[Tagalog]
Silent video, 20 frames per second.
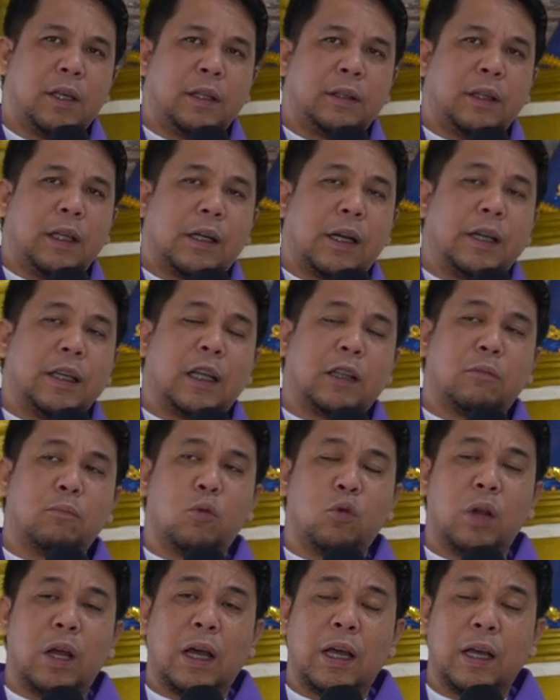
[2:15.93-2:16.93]
iti kayat
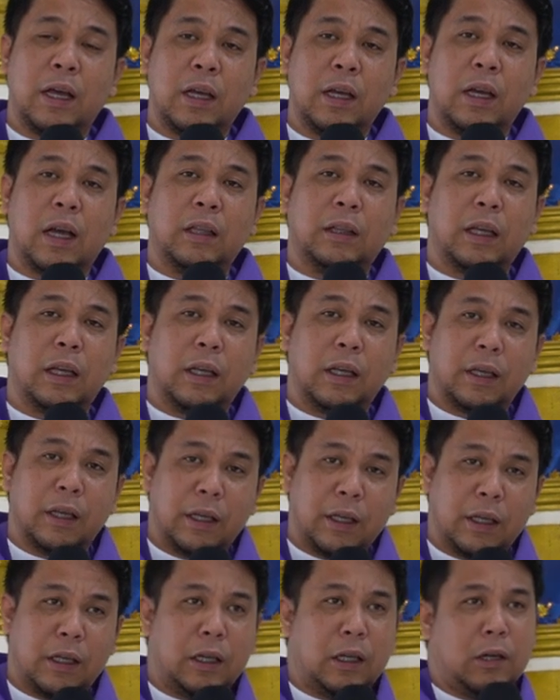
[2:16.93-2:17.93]
mula ang
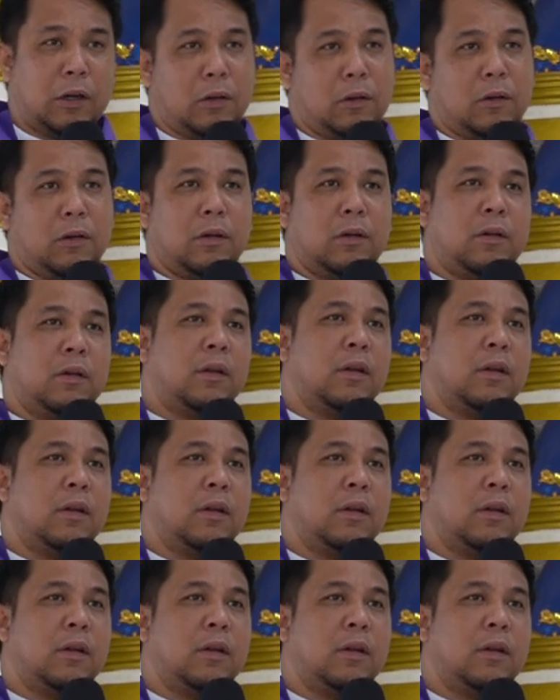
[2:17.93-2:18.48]
adinggen